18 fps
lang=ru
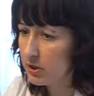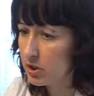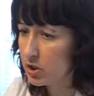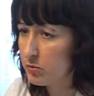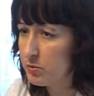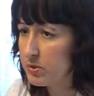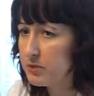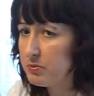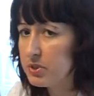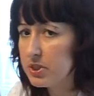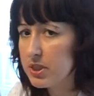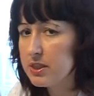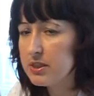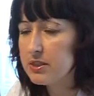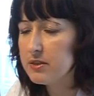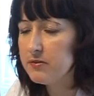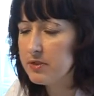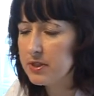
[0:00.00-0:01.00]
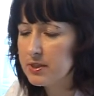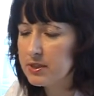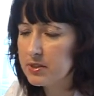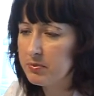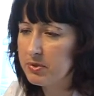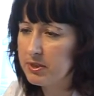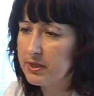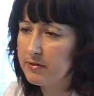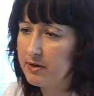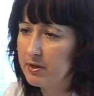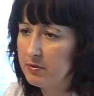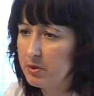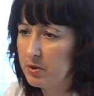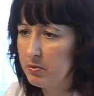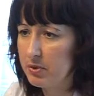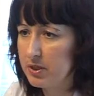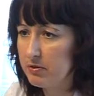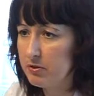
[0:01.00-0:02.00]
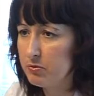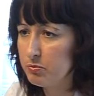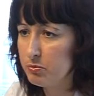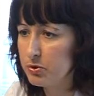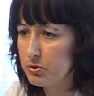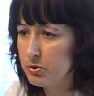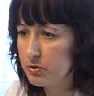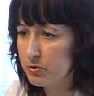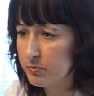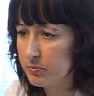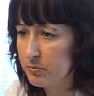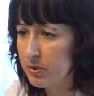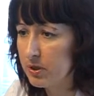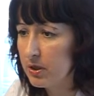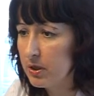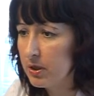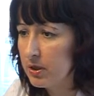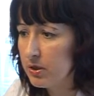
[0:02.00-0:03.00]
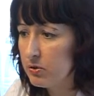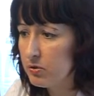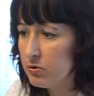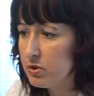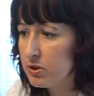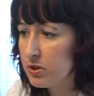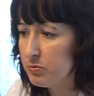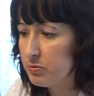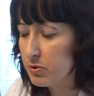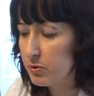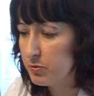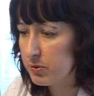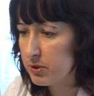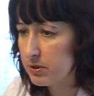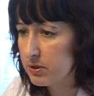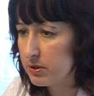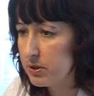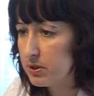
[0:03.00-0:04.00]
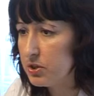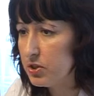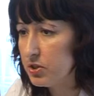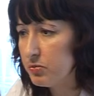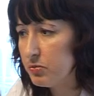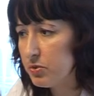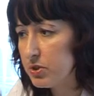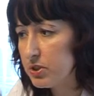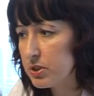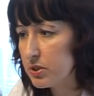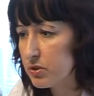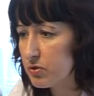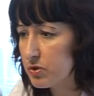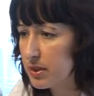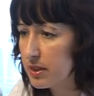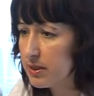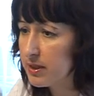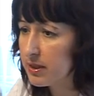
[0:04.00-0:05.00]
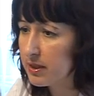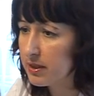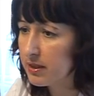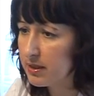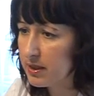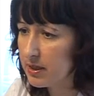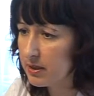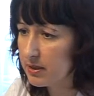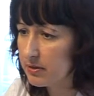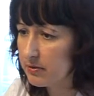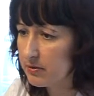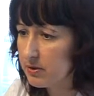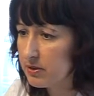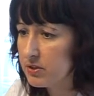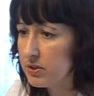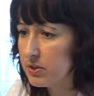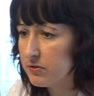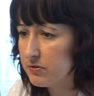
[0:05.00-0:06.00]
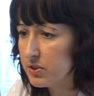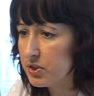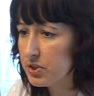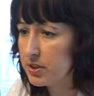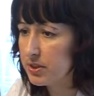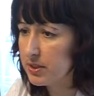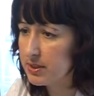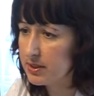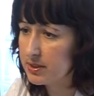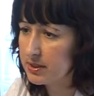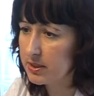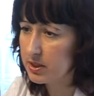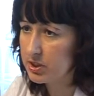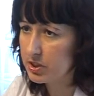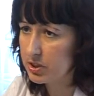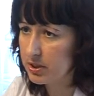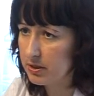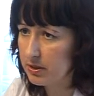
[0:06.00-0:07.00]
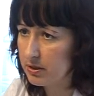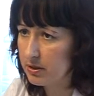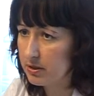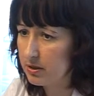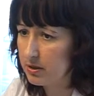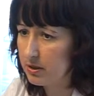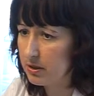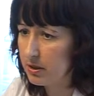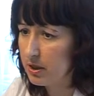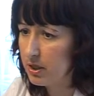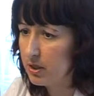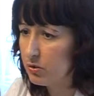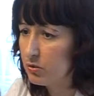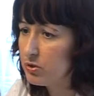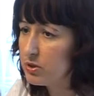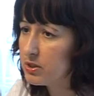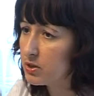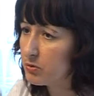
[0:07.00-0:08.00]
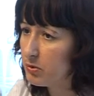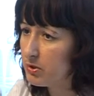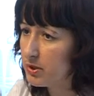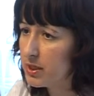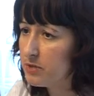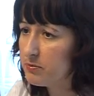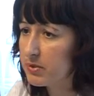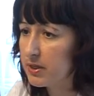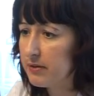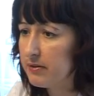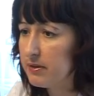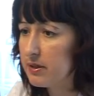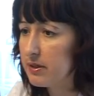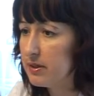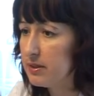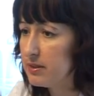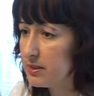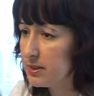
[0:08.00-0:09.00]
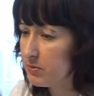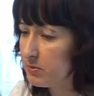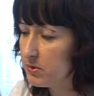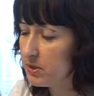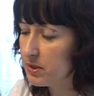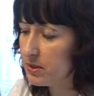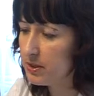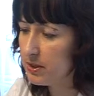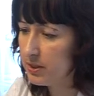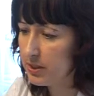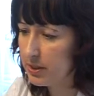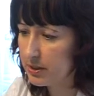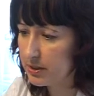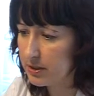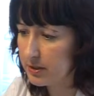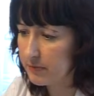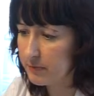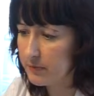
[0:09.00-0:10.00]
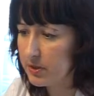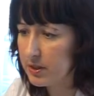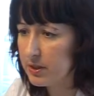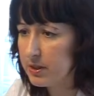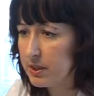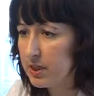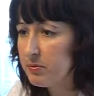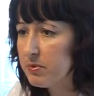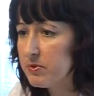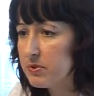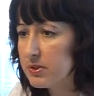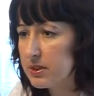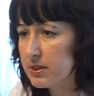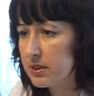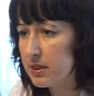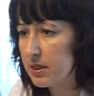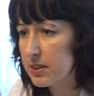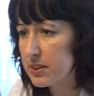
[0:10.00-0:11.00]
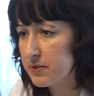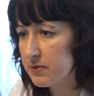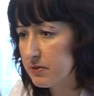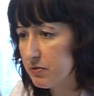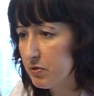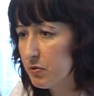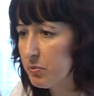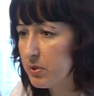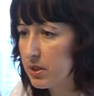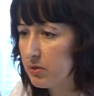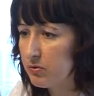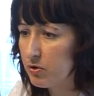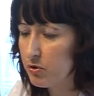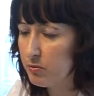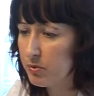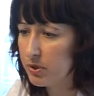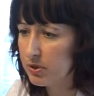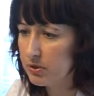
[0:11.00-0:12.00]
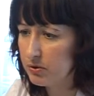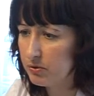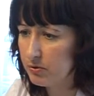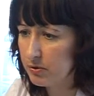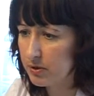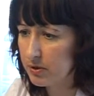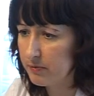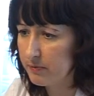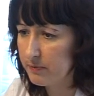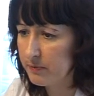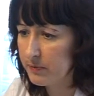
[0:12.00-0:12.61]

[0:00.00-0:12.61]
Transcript: чтобы избежать инфекций, передаваемых половым путем, нужно помнить, чем больше социальных контактов, чем выше риск заражения. Нужно соблюдать правила интимной гигиены и требовать это от своего полового партнера.